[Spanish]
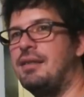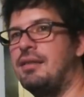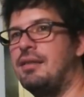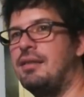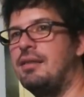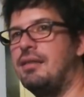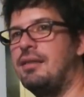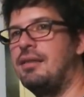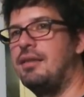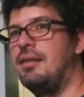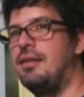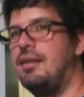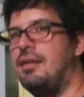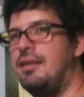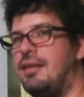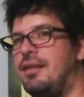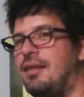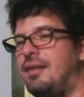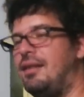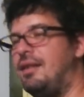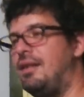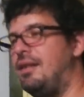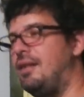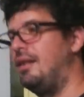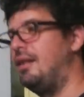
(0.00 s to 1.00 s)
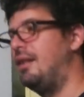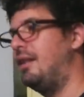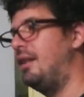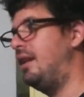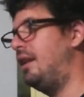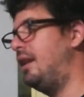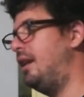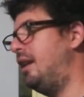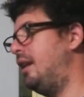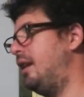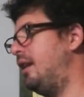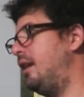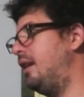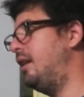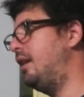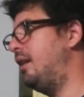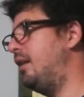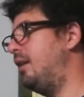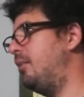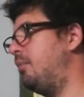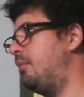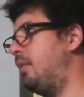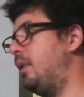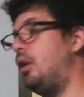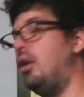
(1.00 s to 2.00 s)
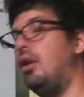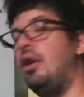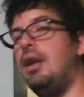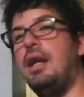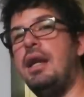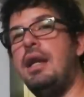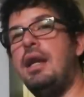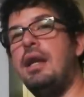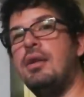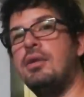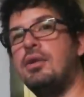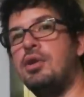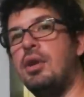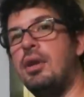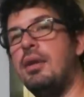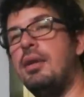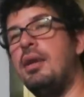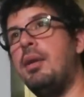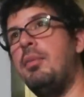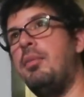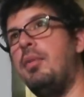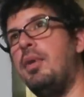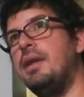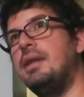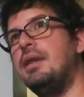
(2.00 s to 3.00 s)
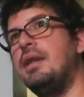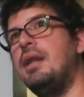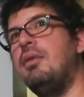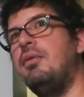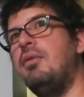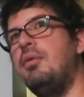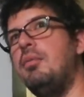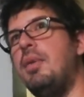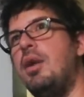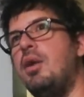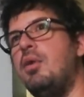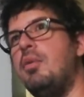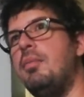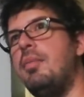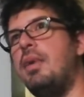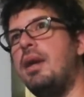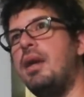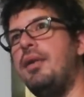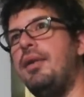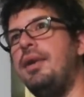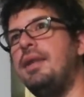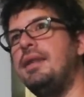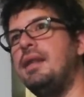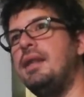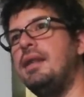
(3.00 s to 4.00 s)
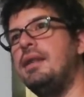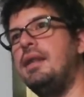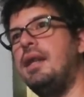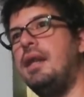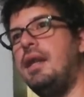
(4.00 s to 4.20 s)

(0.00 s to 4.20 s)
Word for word: Claro. Sobreviví a esta jornada de edición sin fumar.